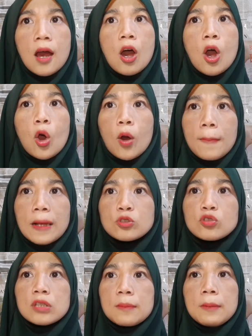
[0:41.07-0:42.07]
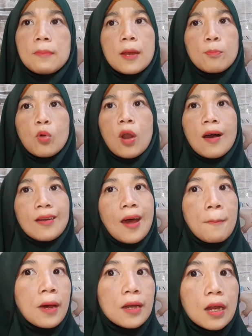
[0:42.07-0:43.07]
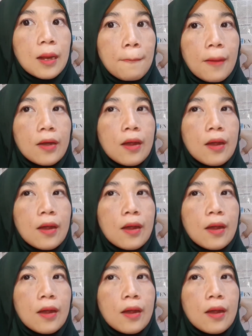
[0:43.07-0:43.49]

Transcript: pasus lebih baik pulang nama daripada